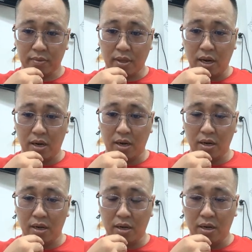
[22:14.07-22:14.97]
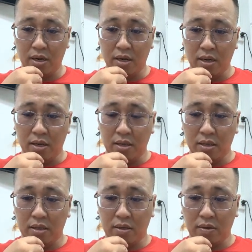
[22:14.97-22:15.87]
đó
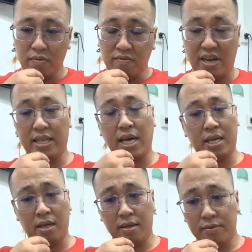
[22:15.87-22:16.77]
vậy thì